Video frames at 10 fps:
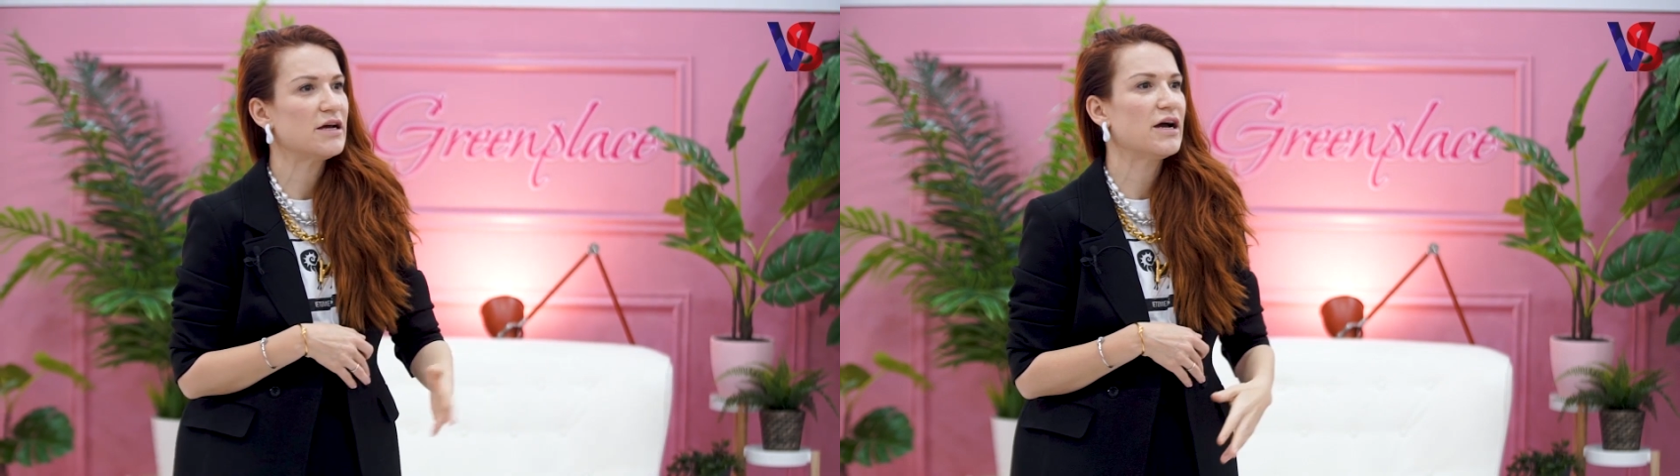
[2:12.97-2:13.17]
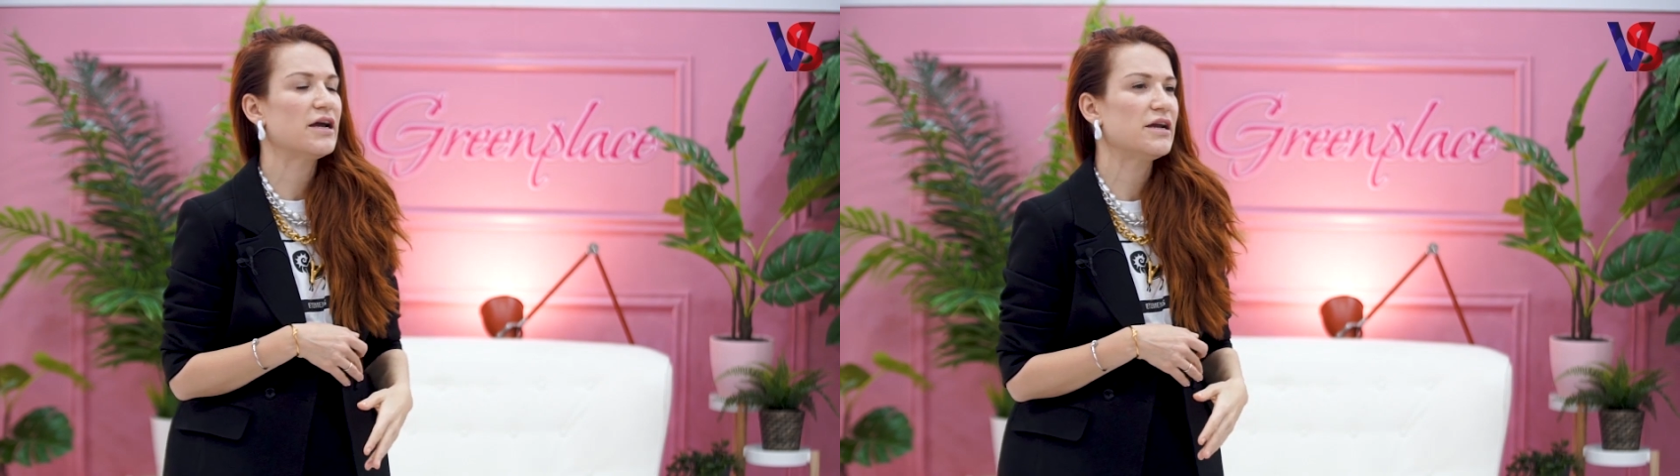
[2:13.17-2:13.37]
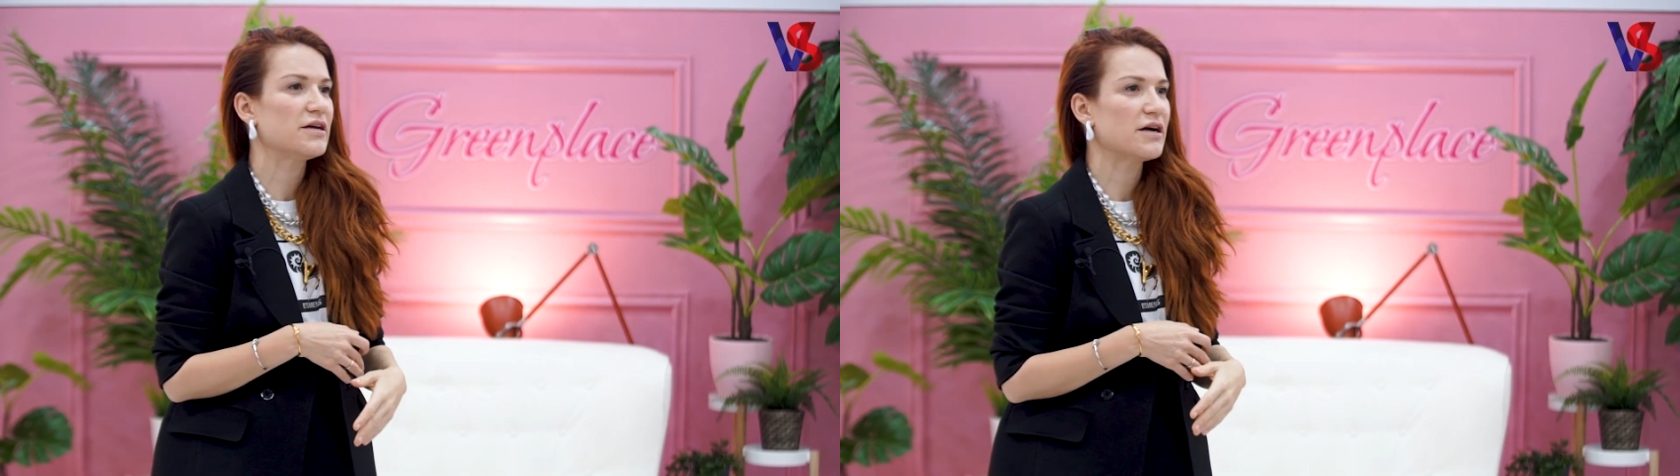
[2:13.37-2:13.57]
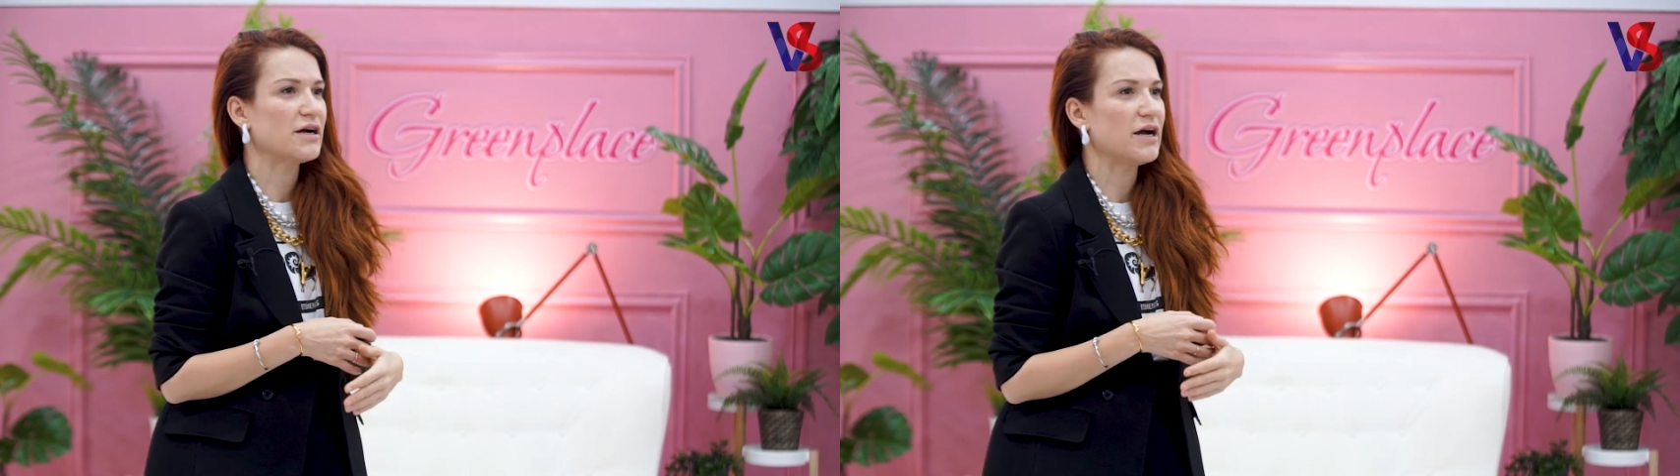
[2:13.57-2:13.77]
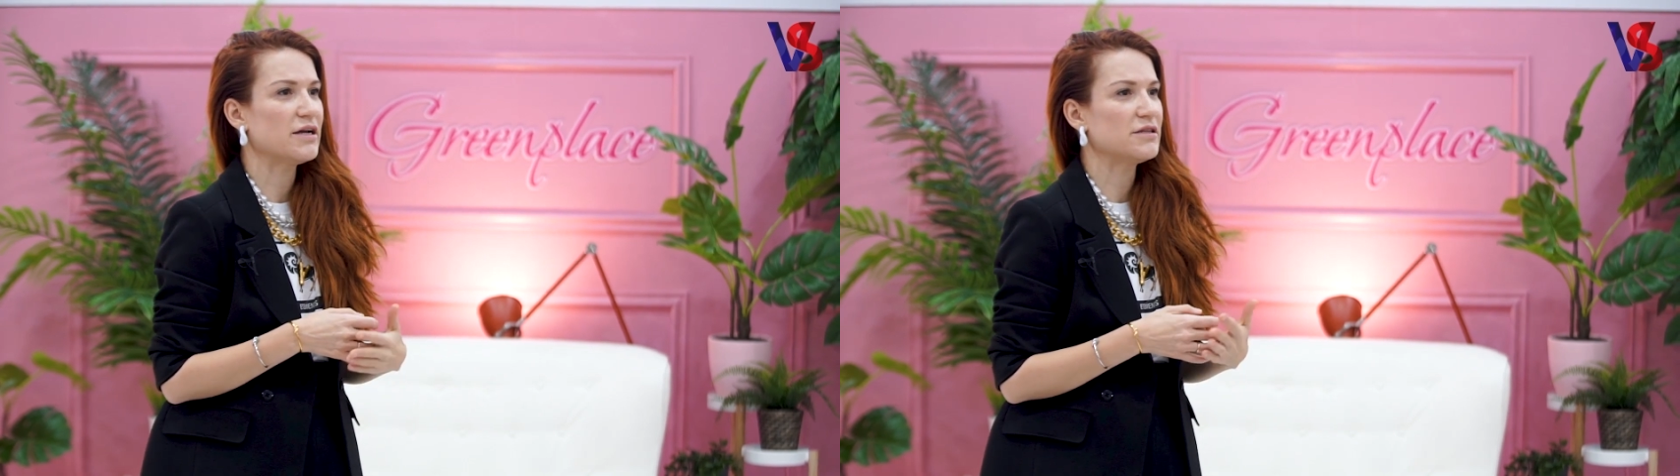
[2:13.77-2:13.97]
да, или
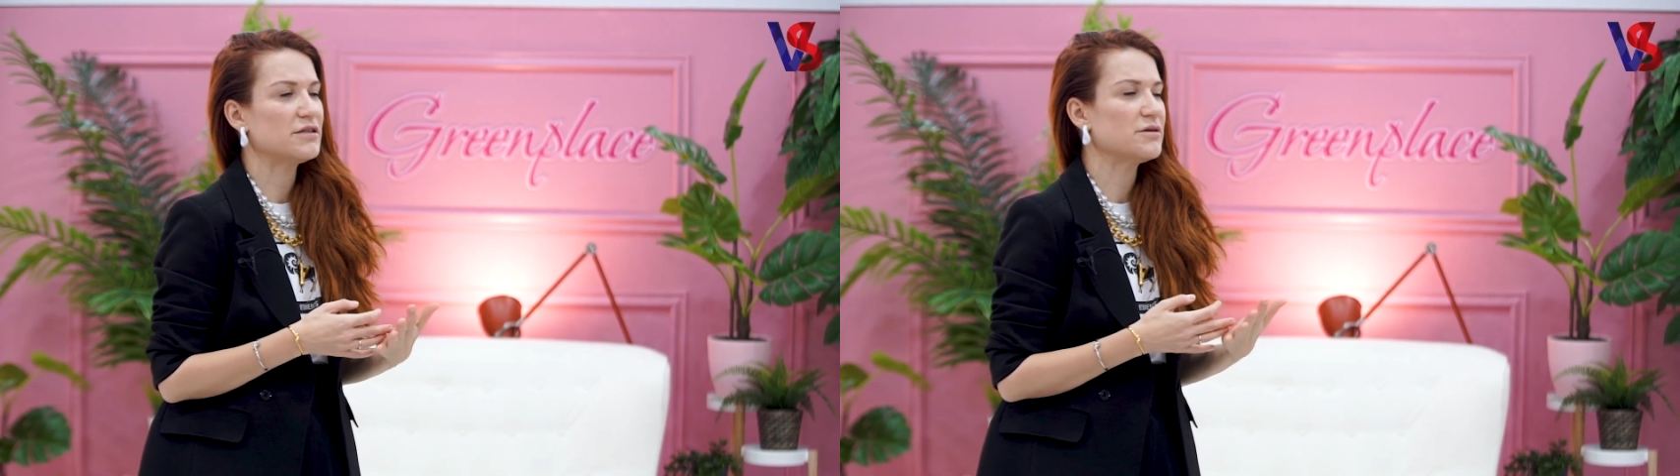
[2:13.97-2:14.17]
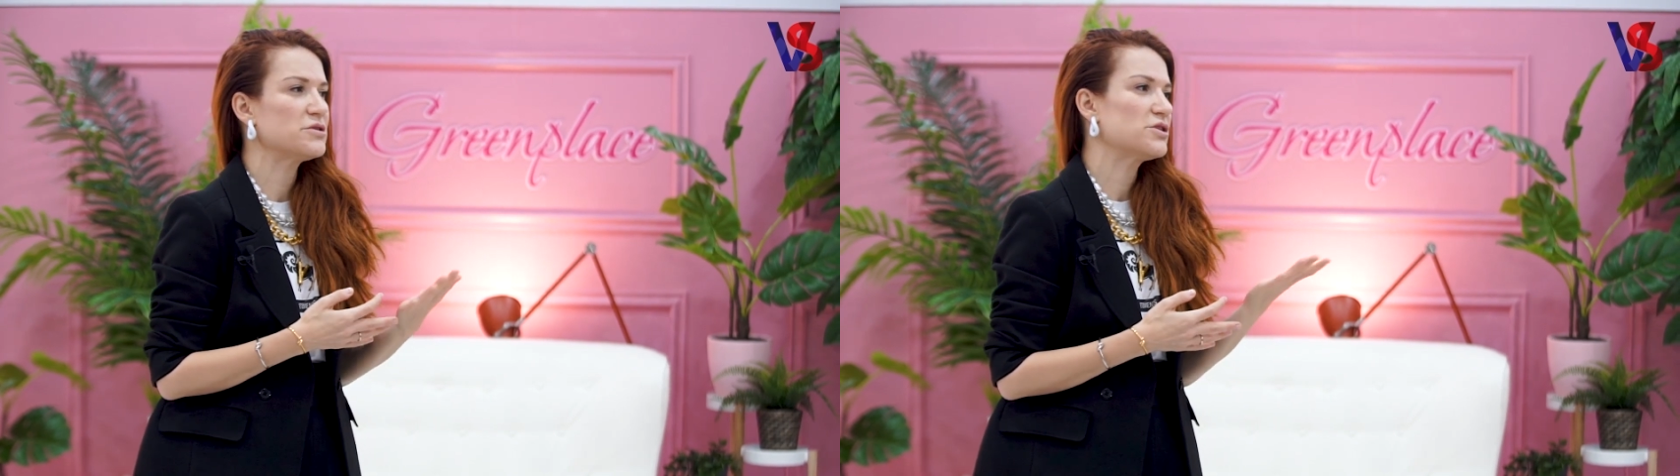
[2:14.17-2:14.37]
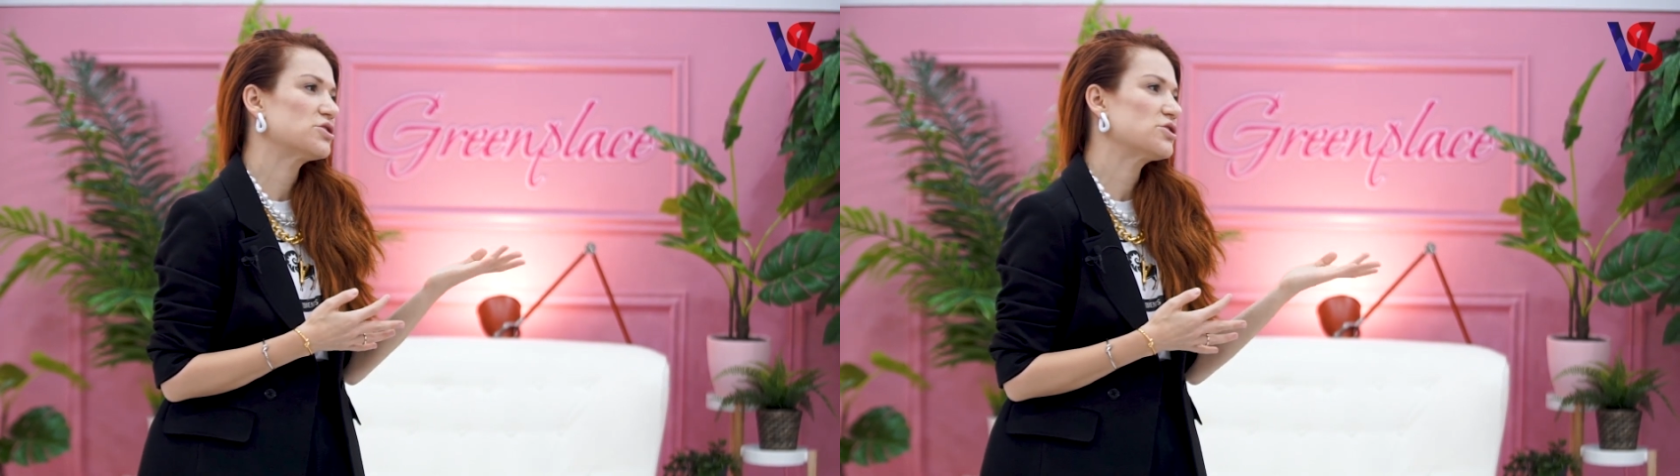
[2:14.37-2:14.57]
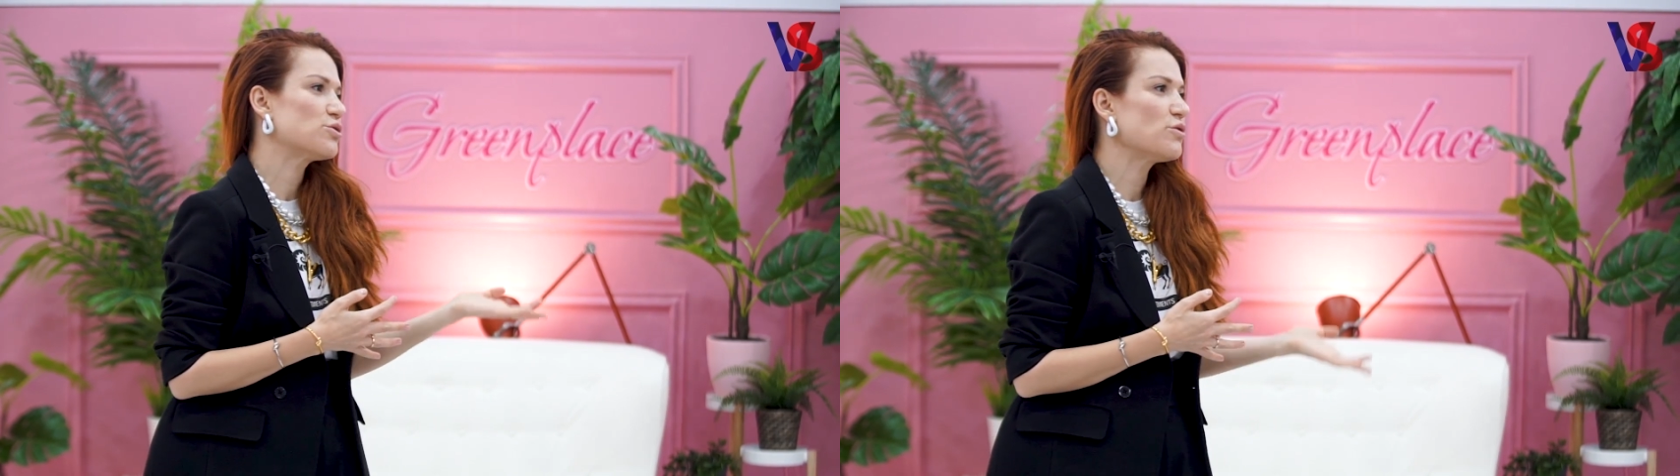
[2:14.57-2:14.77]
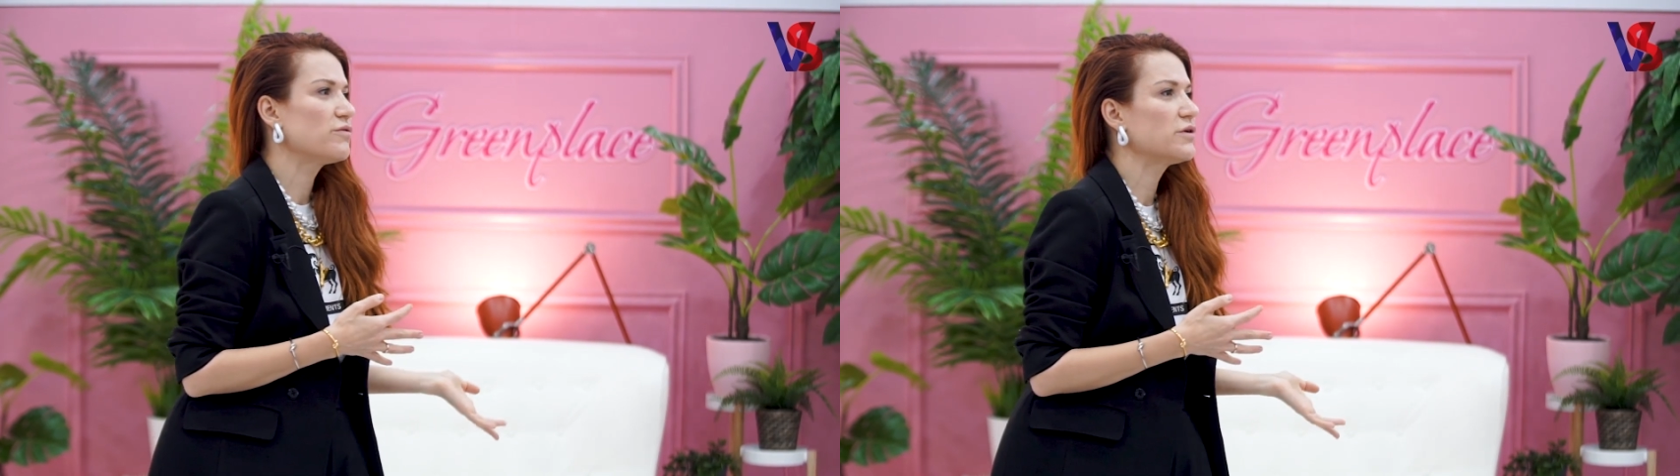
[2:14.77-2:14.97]
какая-то там
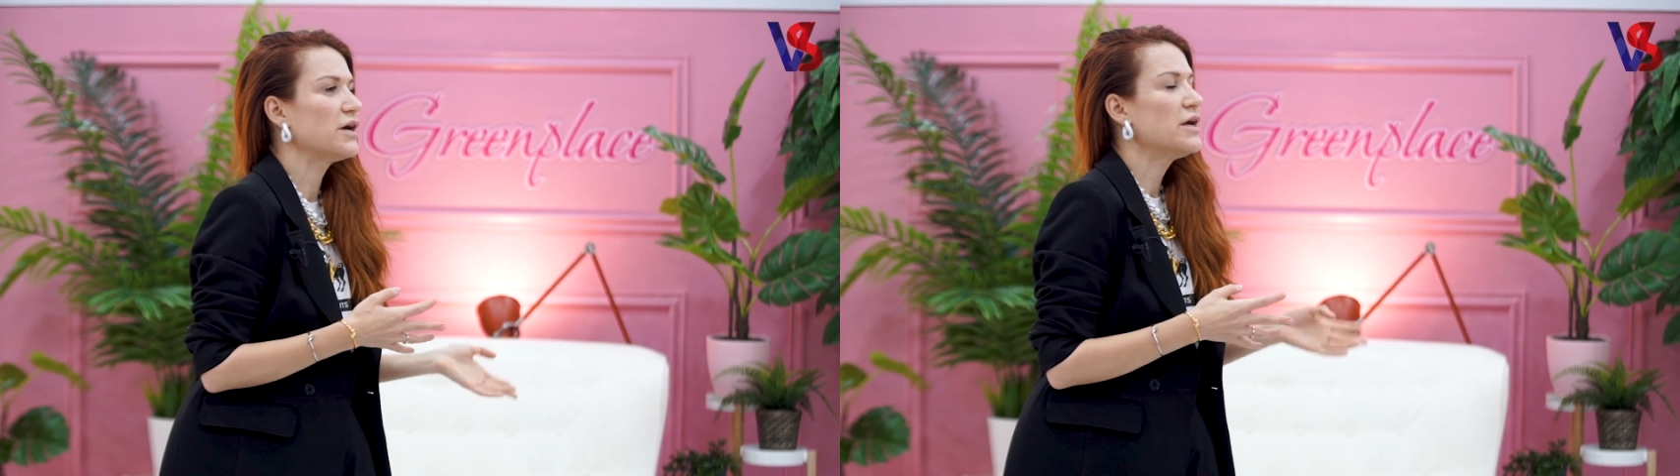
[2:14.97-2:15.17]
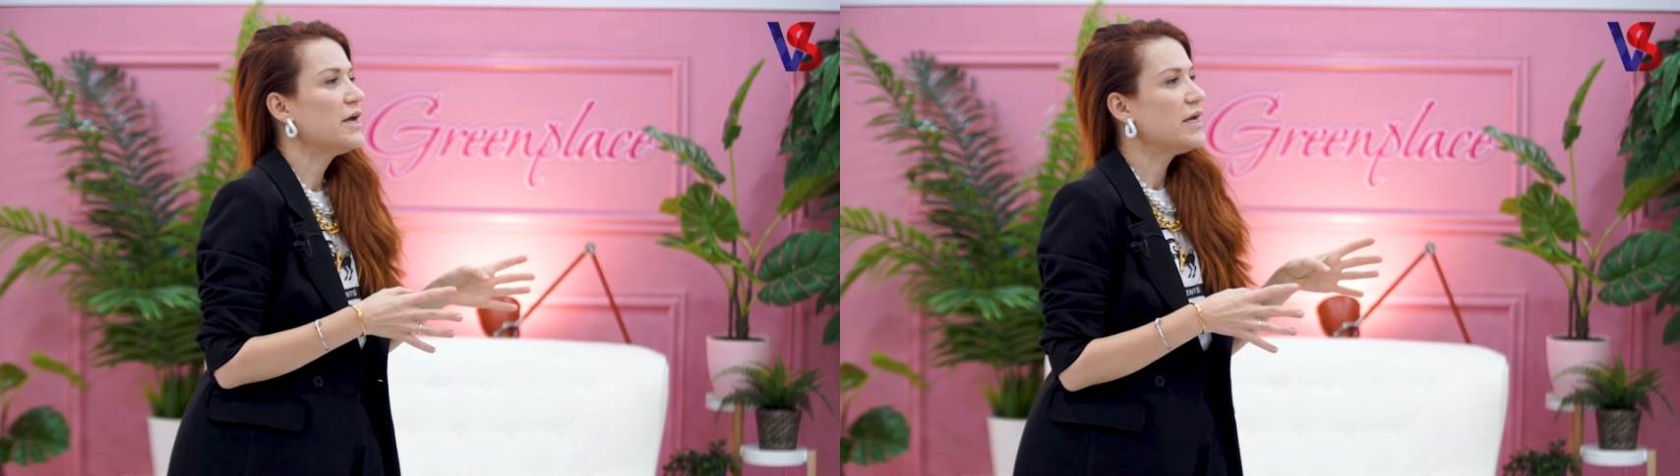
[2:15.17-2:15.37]
стажировка,